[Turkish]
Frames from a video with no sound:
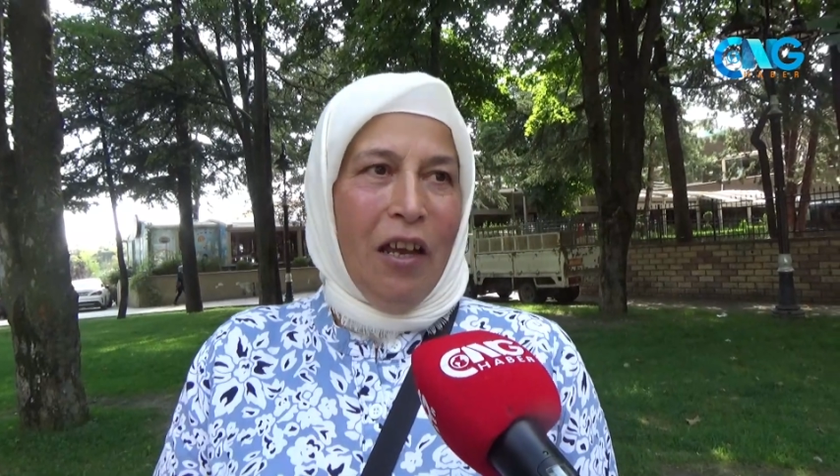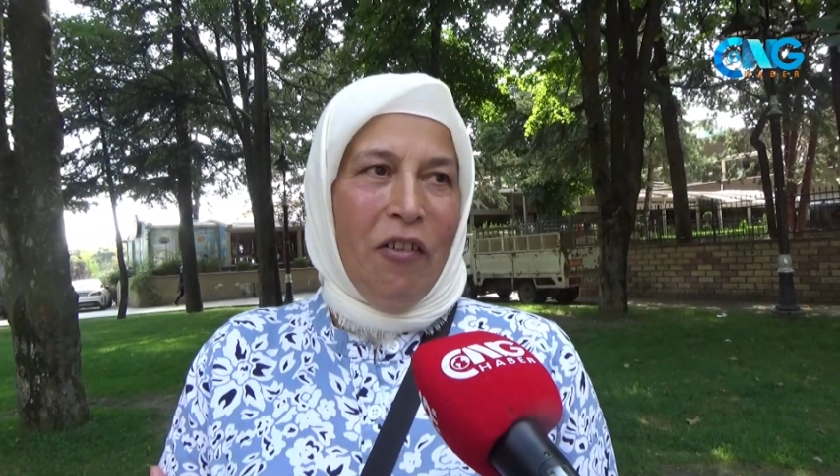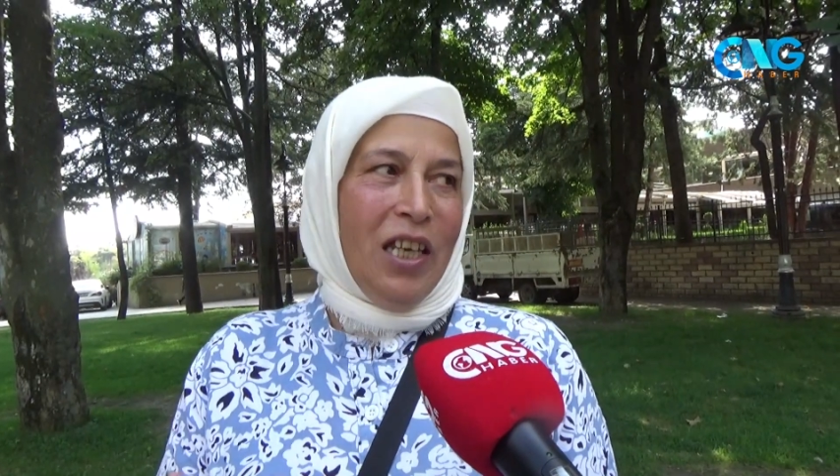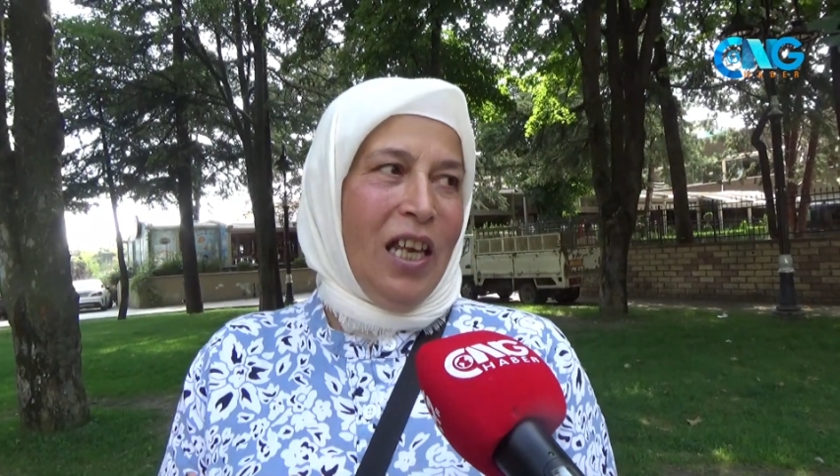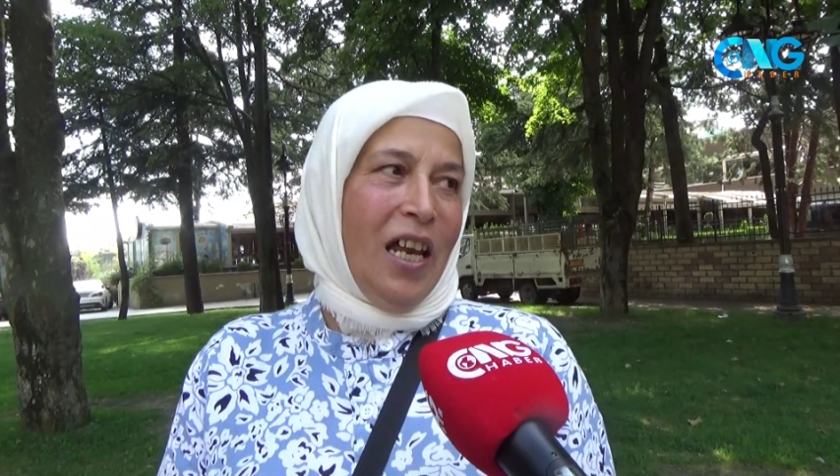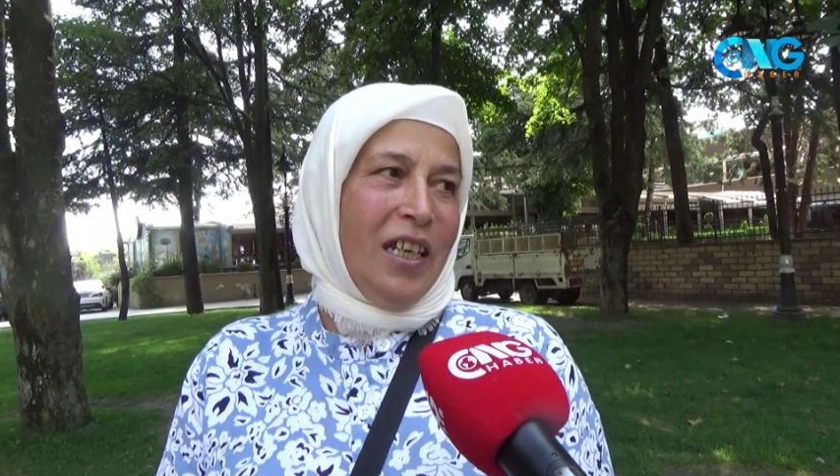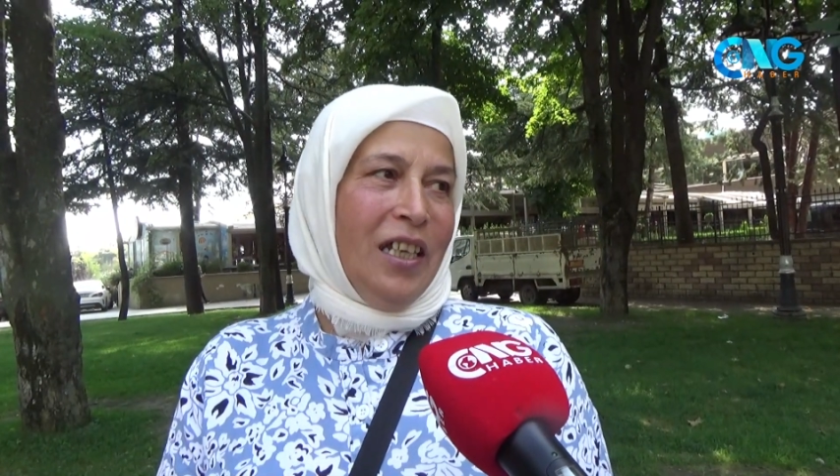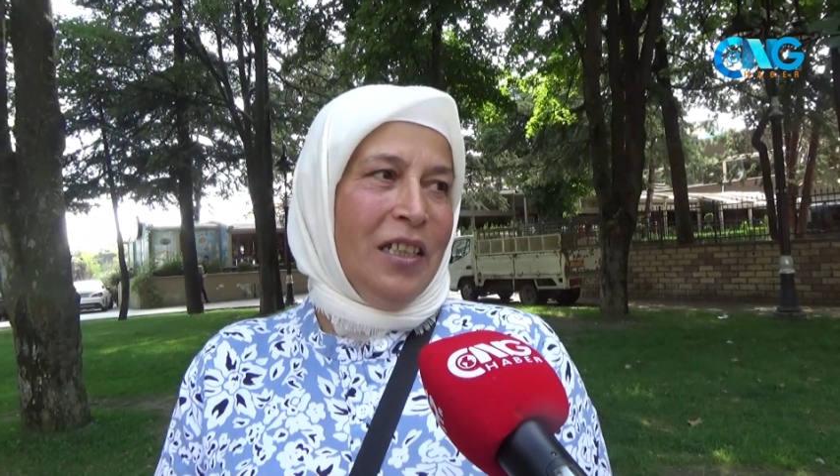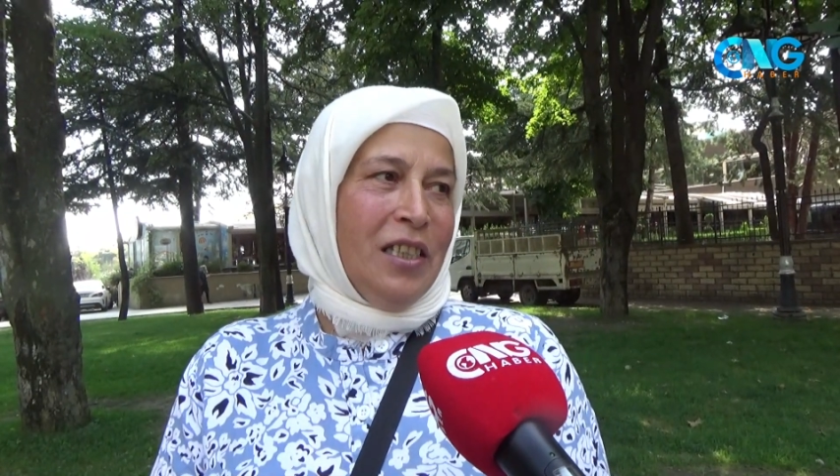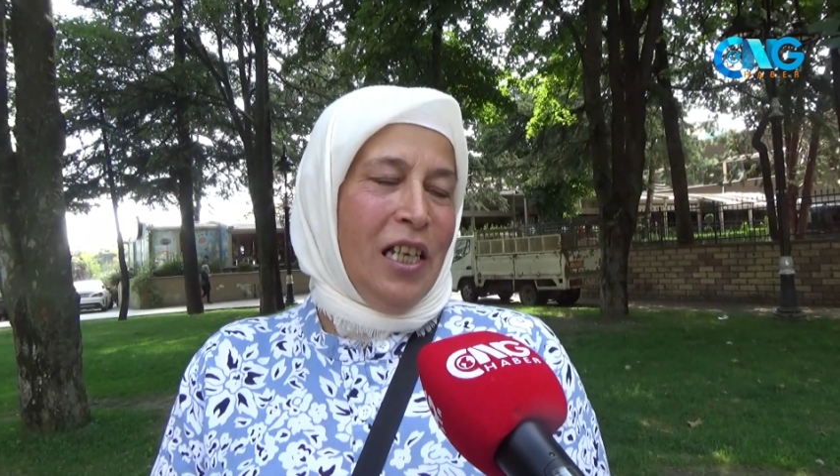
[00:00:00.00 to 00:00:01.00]
Eve
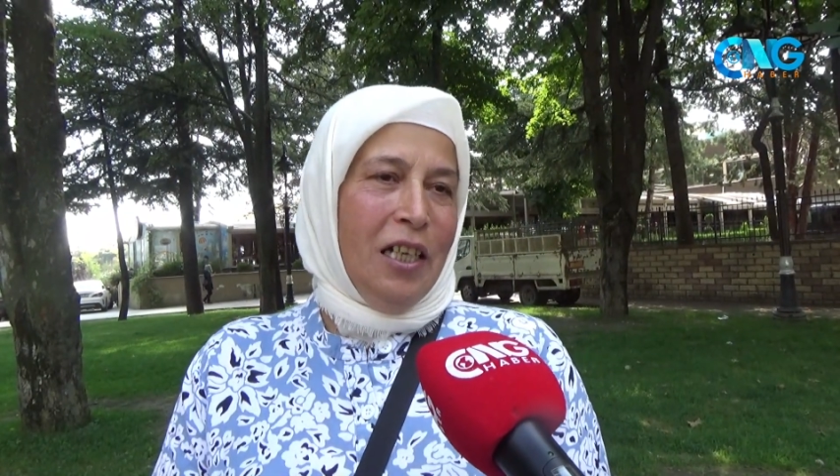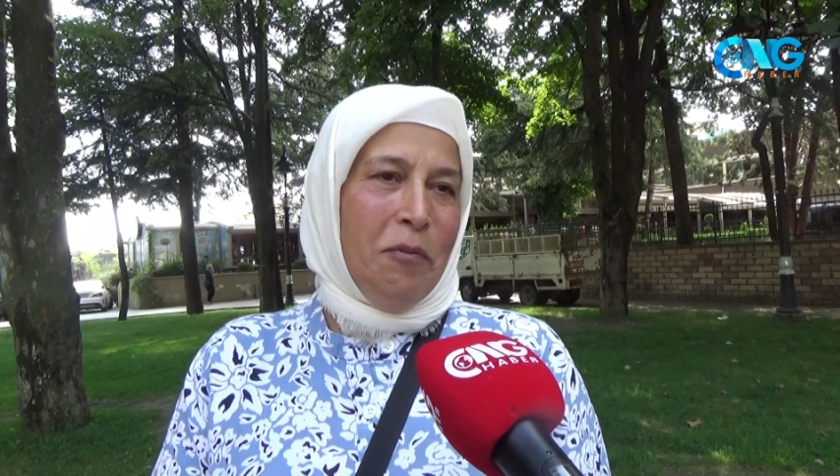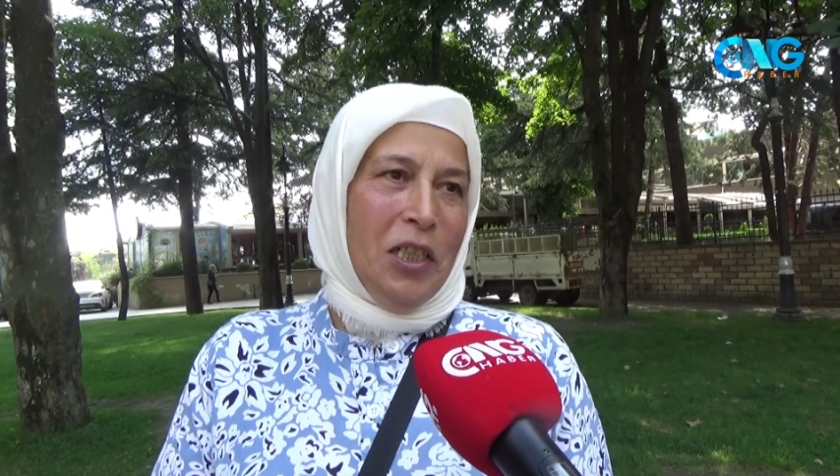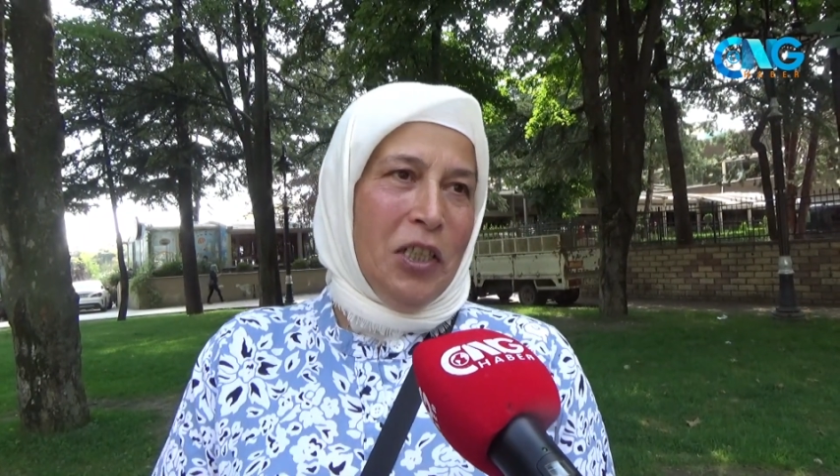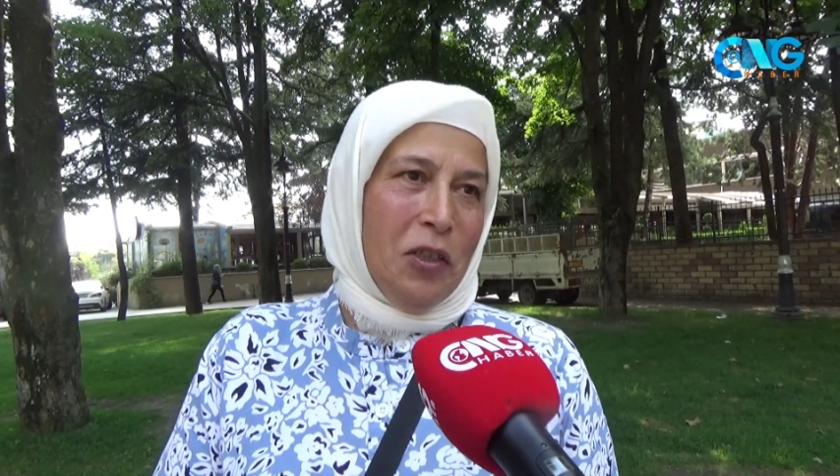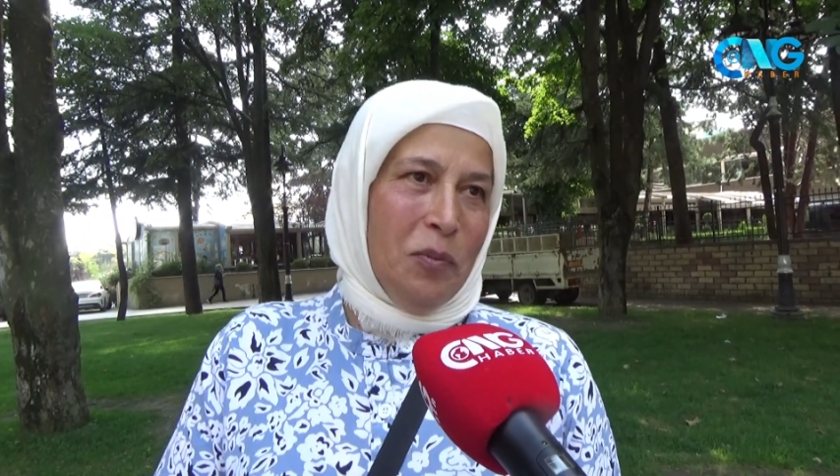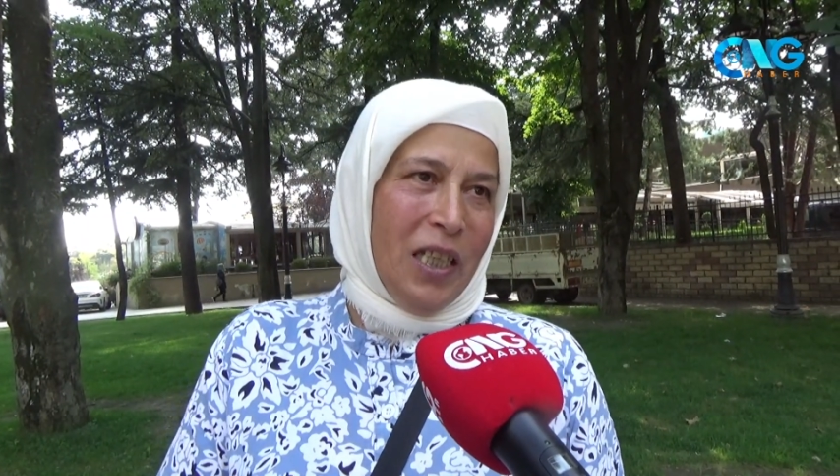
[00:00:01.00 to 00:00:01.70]
girerken selam aleyküm